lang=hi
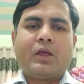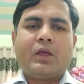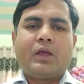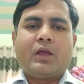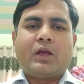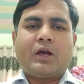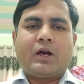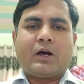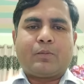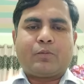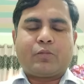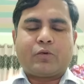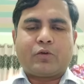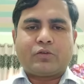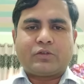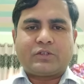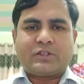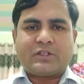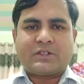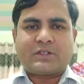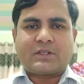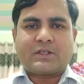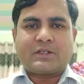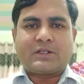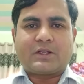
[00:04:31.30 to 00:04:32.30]
अप्रोचेस
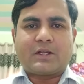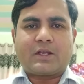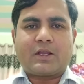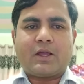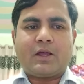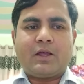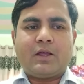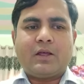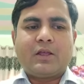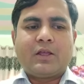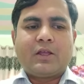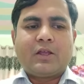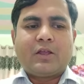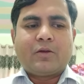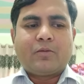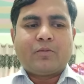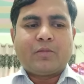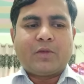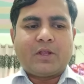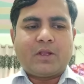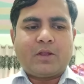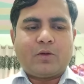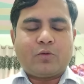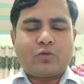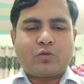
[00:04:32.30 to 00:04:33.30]
के ज़रिया मैंने
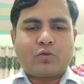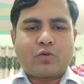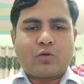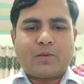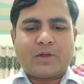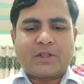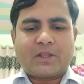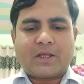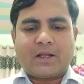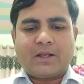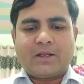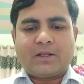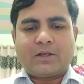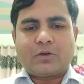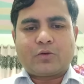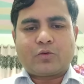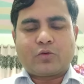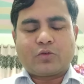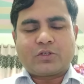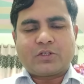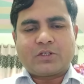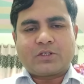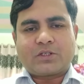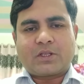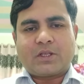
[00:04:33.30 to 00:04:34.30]
उनको बताने की
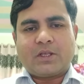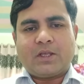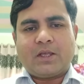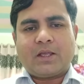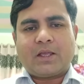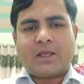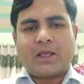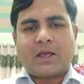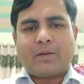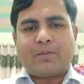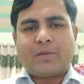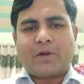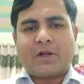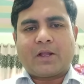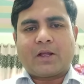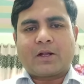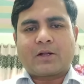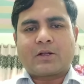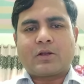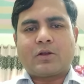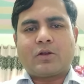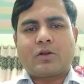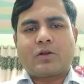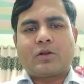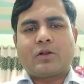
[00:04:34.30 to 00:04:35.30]
कोशिश की है कि आपा
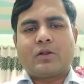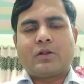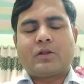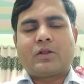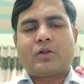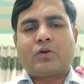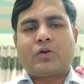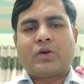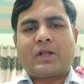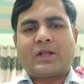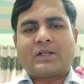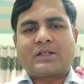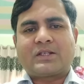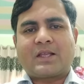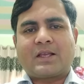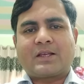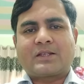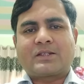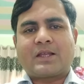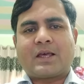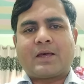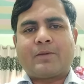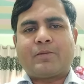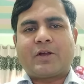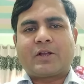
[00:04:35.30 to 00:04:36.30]
डॉक्टर नोहरा शेख
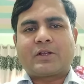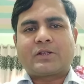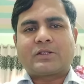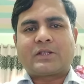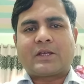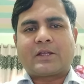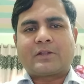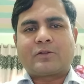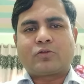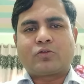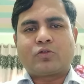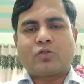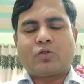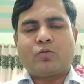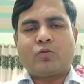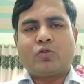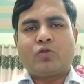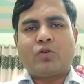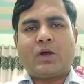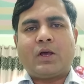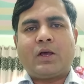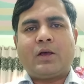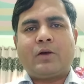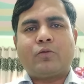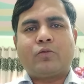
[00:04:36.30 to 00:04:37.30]
साहिबा के साथ जुल्म हुआ
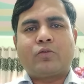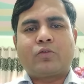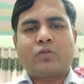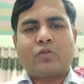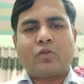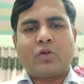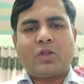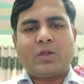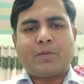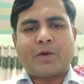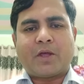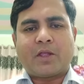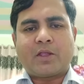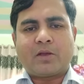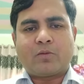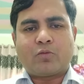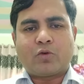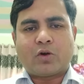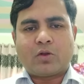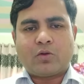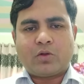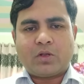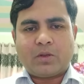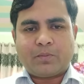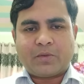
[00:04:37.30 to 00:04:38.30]
है उनको एम आई वालों
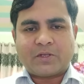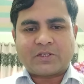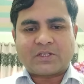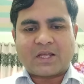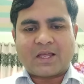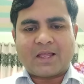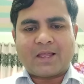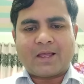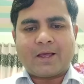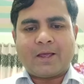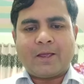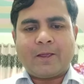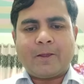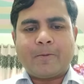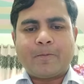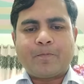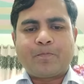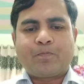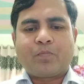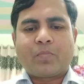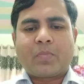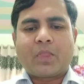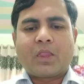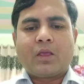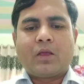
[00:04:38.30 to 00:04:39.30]
ने फंसाया है
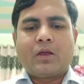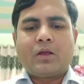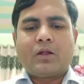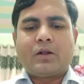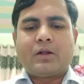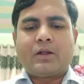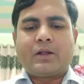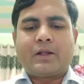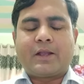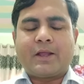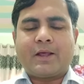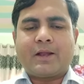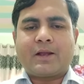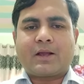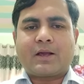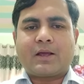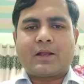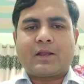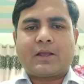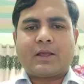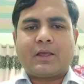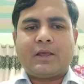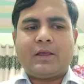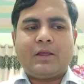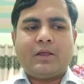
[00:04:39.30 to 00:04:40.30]
डेर
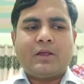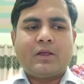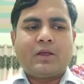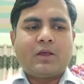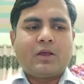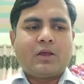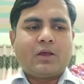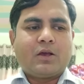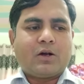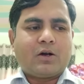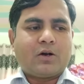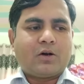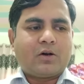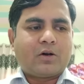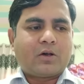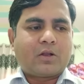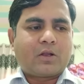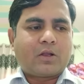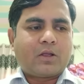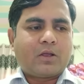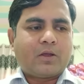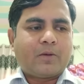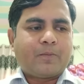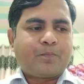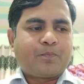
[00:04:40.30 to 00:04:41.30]
करके और
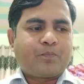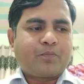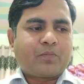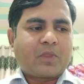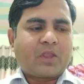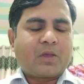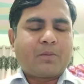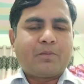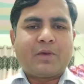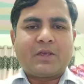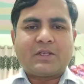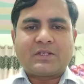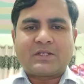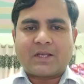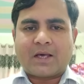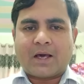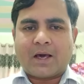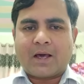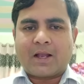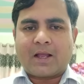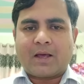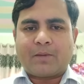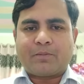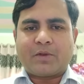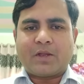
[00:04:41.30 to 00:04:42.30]
बेसहारा
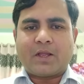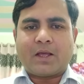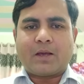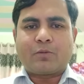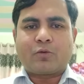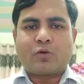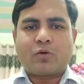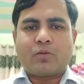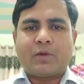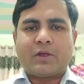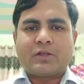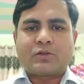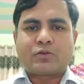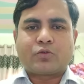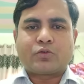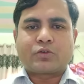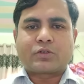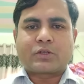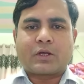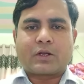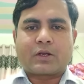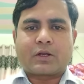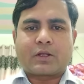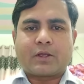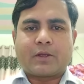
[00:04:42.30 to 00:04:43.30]
अपने आप को महसूस
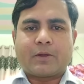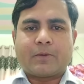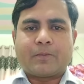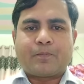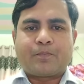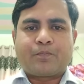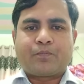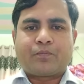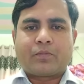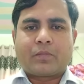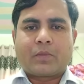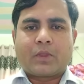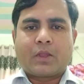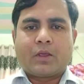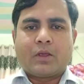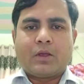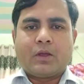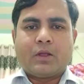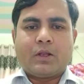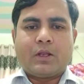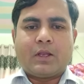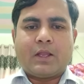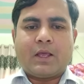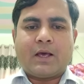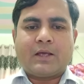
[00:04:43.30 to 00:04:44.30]
करके
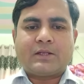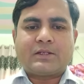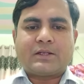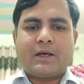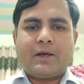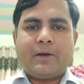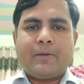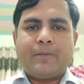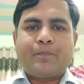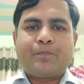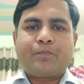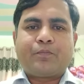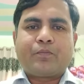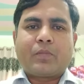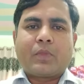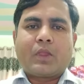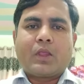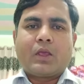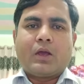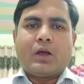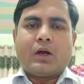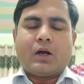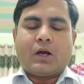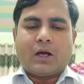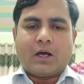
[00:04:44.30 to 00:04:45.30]
लिहाजा
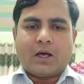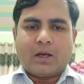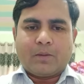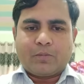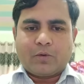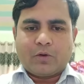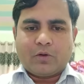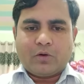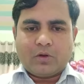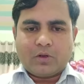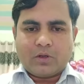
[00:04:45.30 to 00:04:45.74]
आप लोग